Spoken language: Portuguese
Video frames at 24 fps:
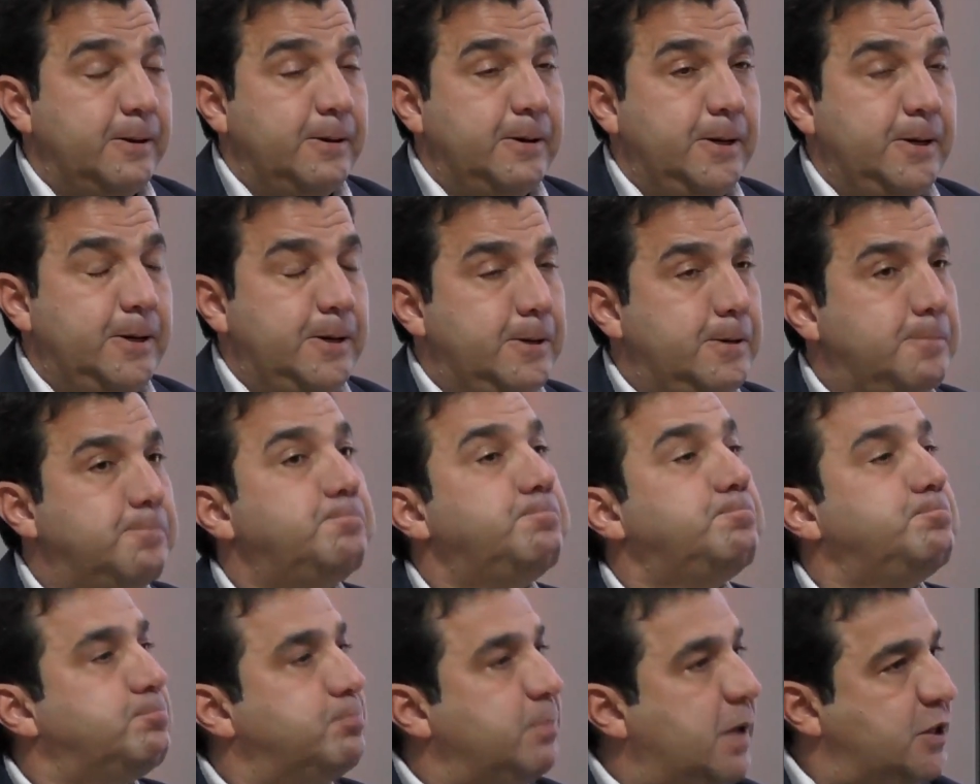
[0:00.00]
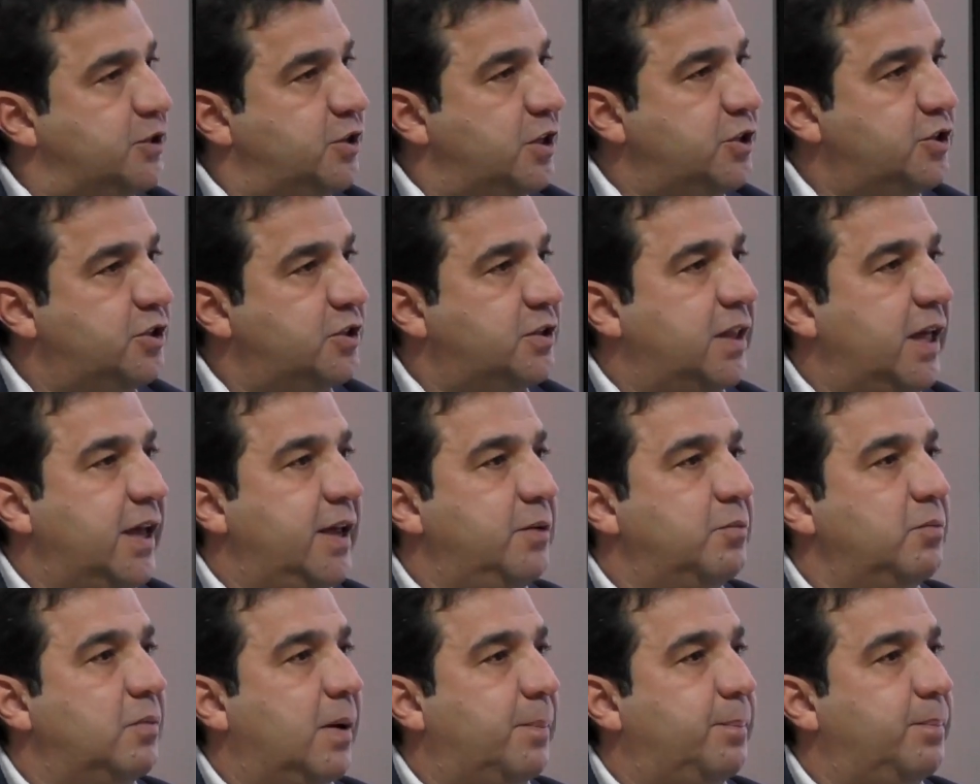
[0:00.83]
E a gente tem
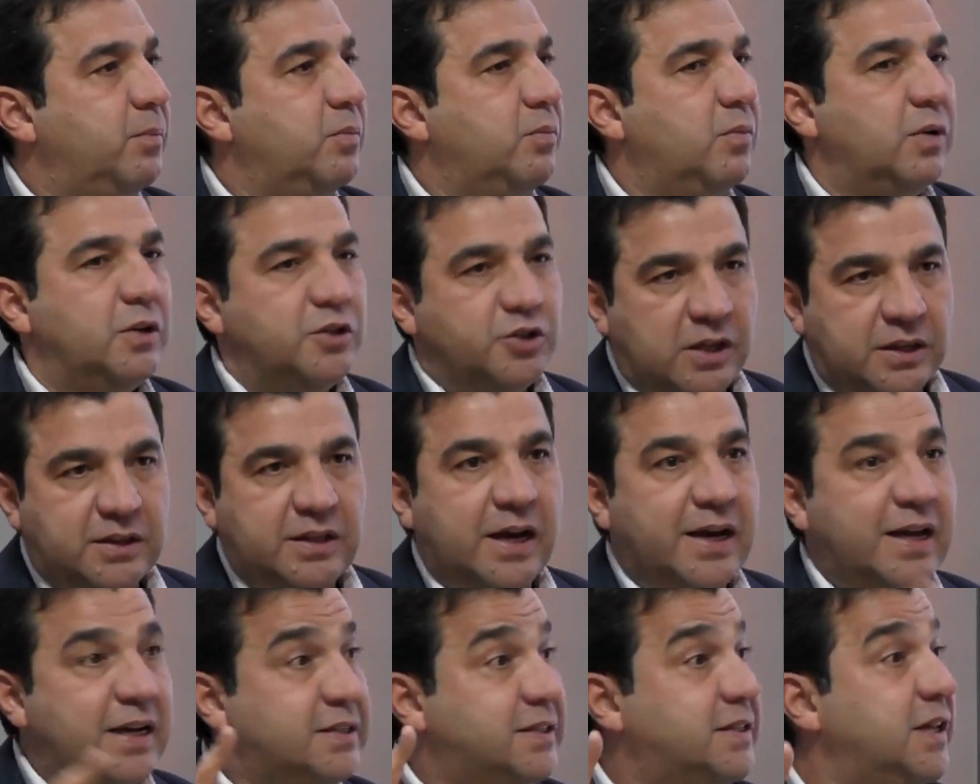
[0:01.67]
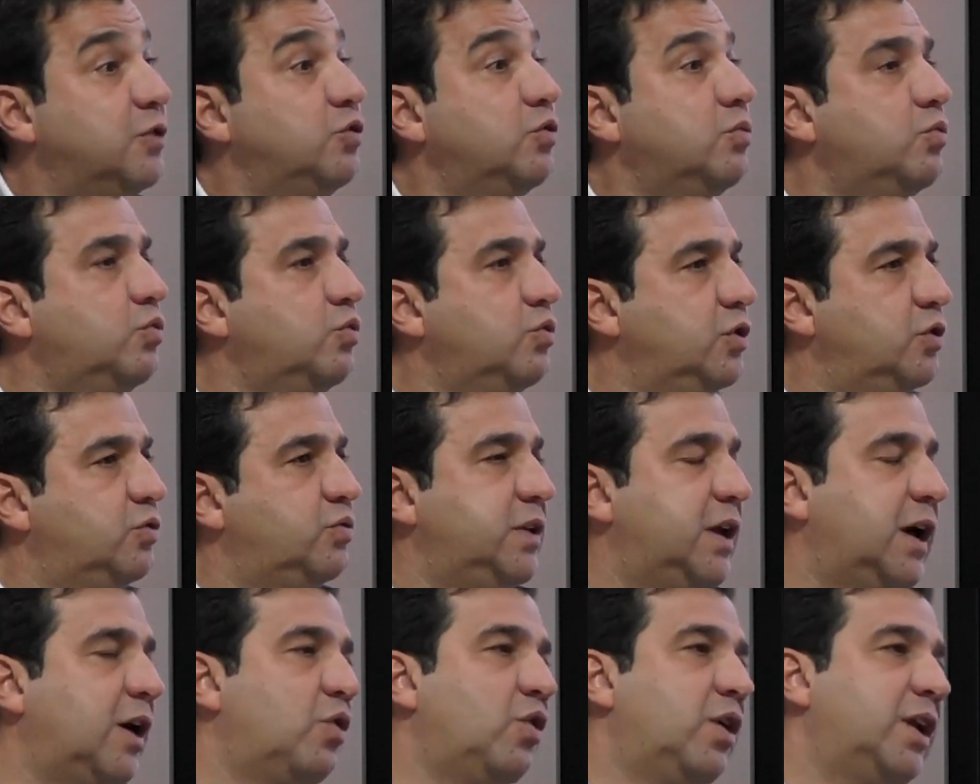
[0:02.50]
uma, uma já está crescendo muito
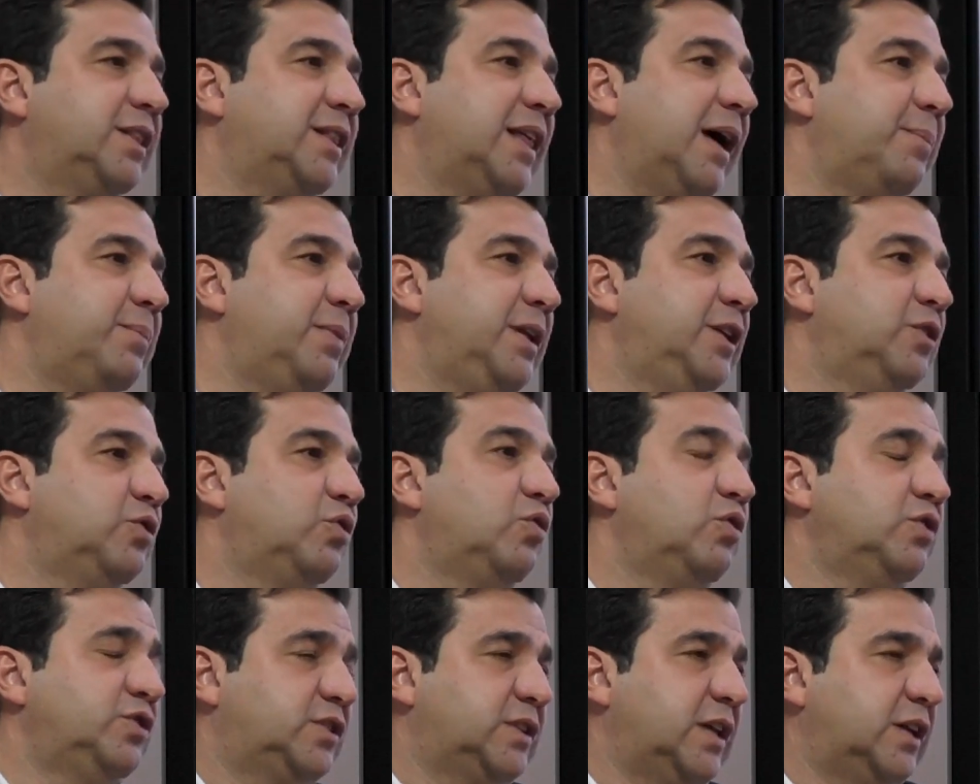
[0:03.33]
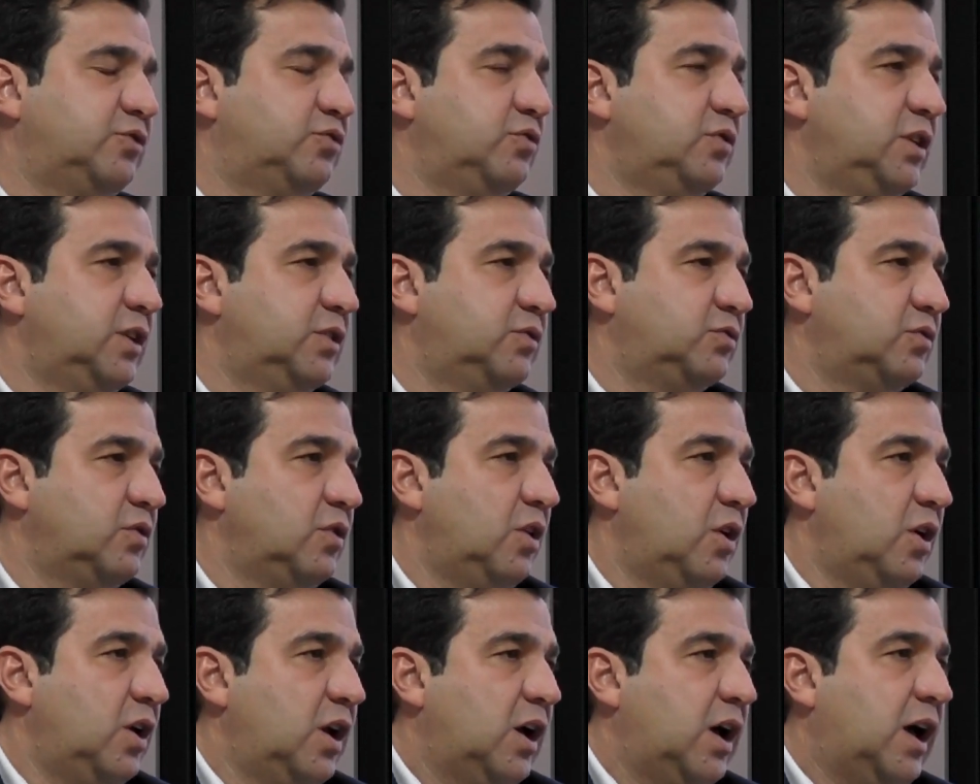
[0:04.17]
e agora está abrindo nos Estados Unidos
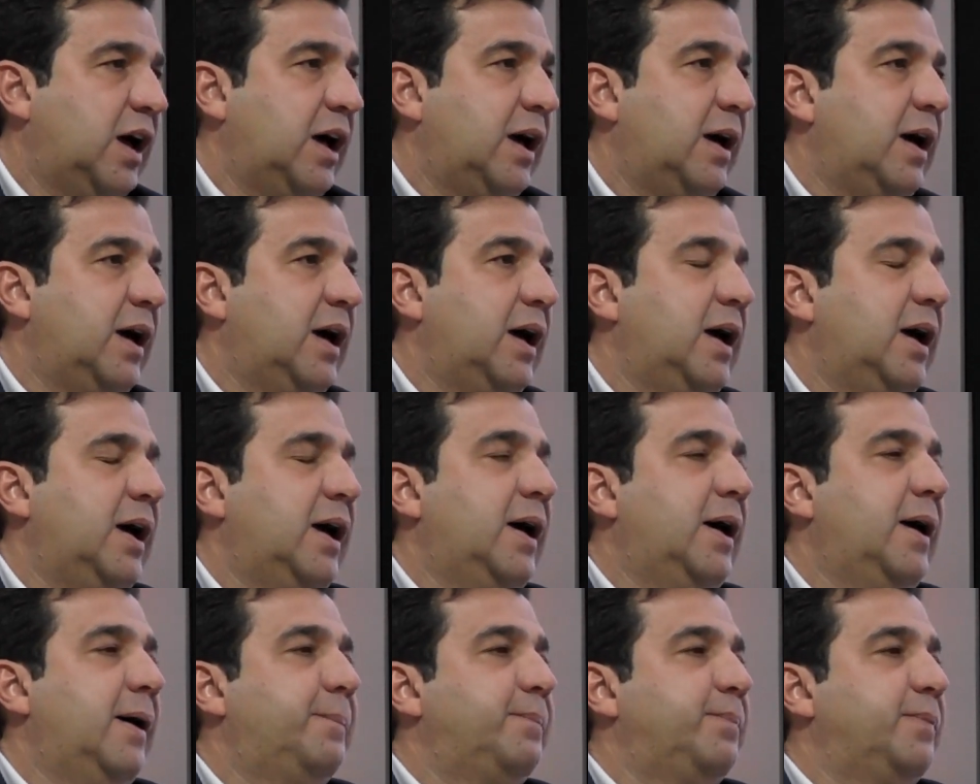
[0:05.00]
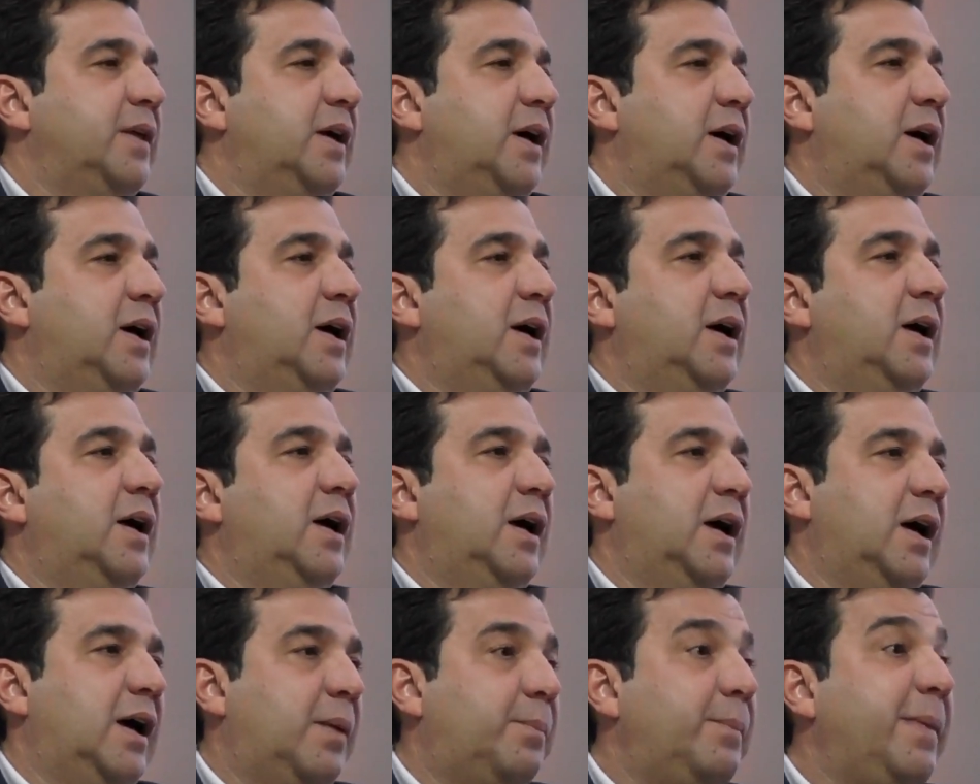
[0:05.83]
a, a
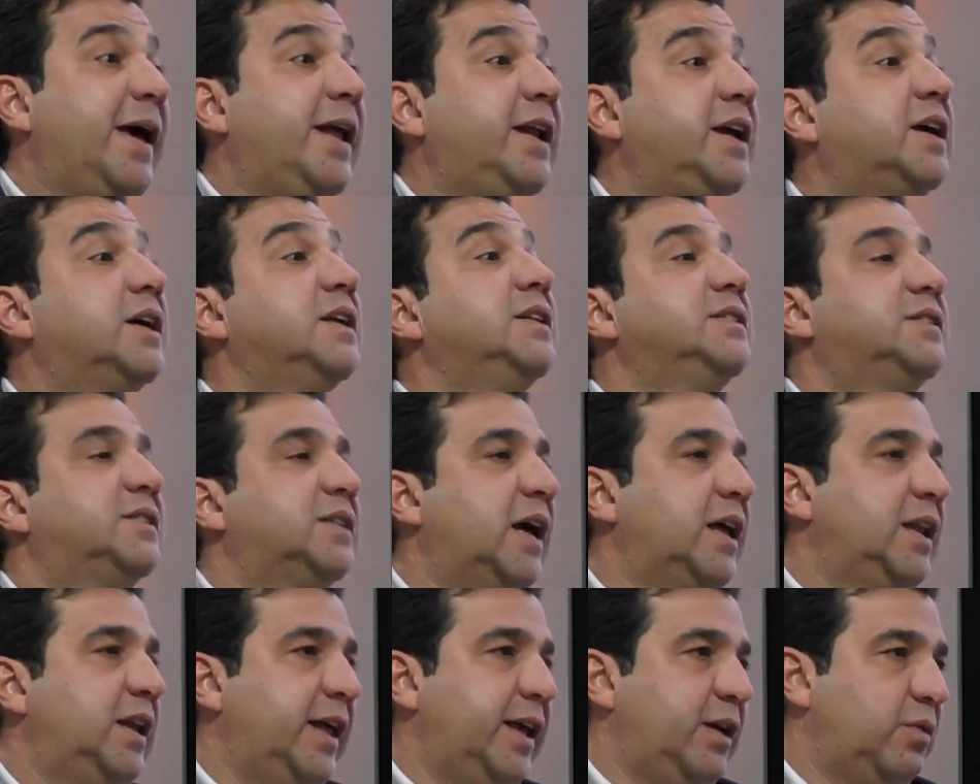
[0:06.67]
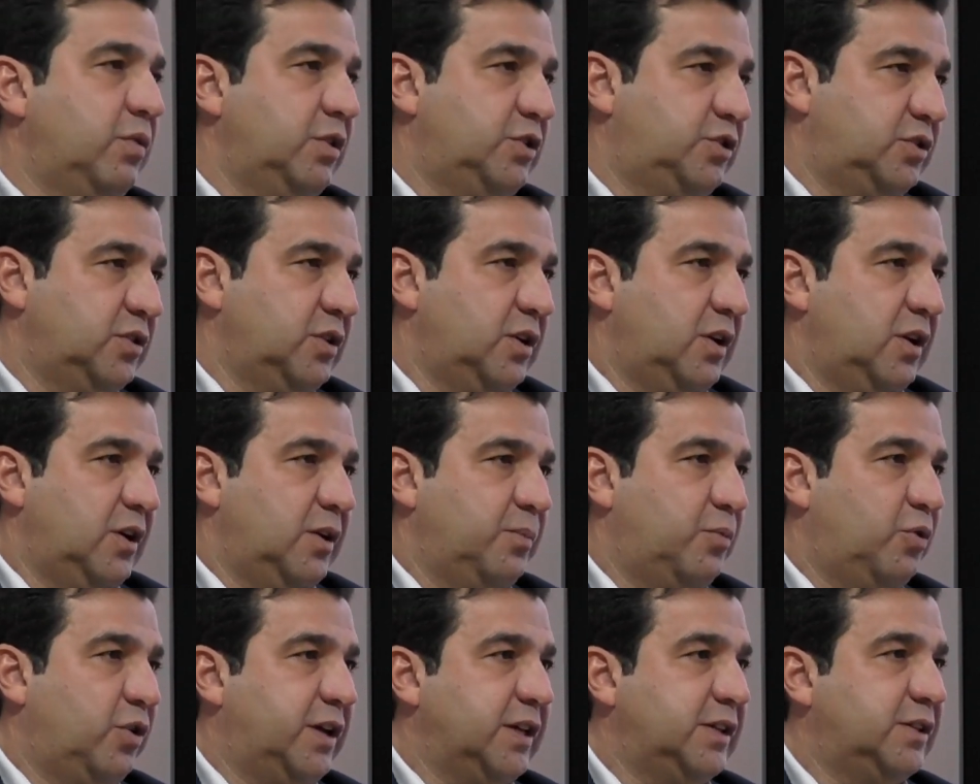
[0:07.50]
American Sign Language,
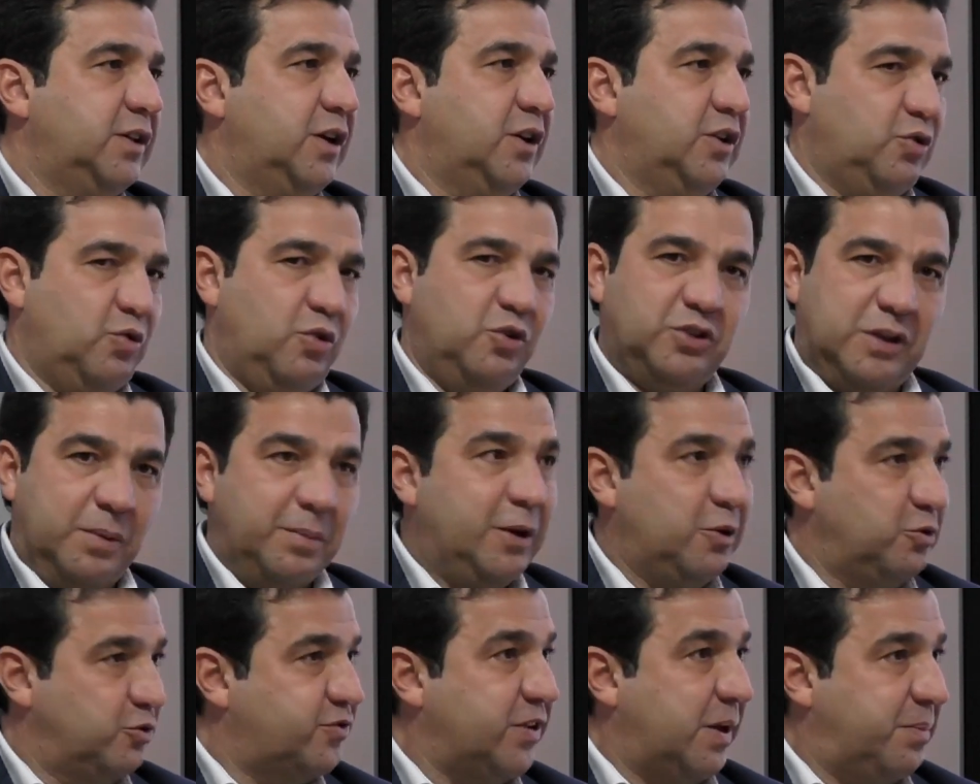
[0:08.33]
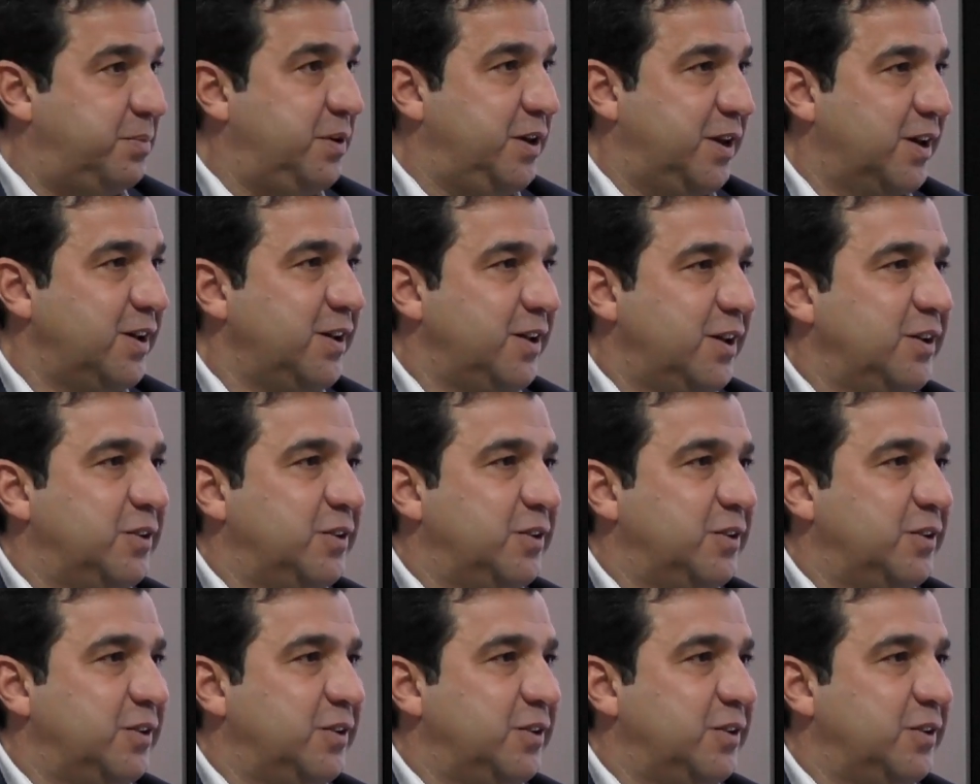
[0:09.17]
porque eh, eu também não sabia,